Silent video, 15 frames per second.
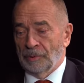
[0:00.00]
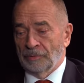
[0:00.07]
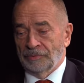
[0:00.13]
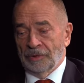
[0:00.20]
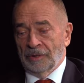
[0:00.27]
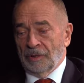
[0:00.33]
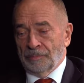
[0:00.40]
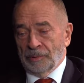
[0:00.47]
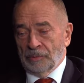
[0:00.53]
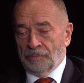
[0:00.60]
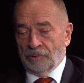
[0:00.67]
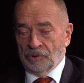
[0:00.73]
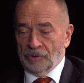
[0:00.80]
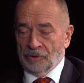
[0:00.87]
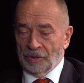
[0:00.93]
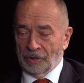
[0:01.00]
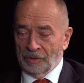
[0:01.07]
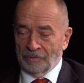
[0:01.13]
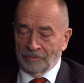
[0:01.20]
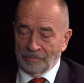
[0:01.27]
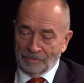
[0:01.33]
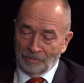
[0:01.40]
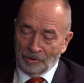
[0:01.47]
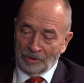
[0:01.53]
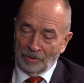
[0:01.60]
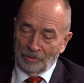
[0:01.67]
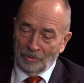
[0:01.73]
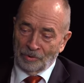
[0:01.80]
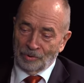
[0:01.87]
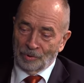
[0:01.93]
всегда предпочитаю с
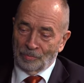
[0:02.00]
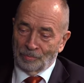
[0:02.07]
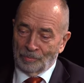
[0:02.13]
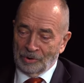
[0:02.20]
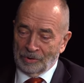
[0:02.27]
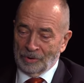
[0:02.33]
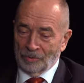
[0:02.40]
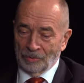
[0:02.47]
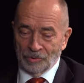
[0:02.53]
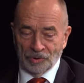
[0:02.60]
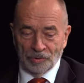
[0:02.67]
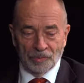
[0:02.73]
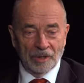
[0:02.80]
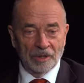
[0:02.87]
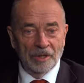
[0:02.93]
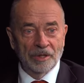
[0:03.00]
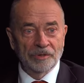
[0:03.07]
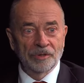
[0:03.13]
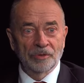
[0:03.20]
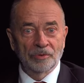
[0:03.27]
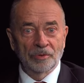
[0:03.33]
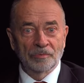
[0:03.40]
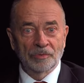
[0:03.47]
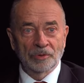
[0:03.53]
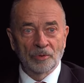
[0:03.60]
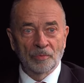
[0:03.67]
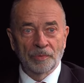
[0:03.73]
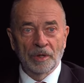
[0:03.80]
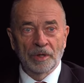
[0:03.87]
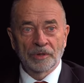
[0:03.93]
Дмитрием Юрьевичем беседу, чем когда один тут
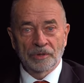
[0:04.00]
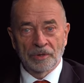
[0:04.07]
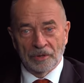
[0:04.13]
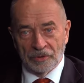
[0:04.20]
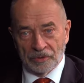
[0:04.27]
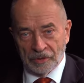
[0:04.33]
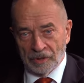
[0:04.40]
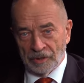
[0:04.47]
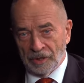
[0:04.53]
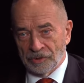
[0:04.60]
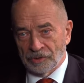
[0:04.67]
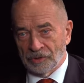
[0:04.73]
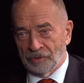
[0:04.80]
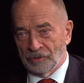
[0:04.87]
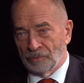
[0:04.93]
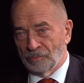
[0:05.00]
выступаешь, так излагаешь и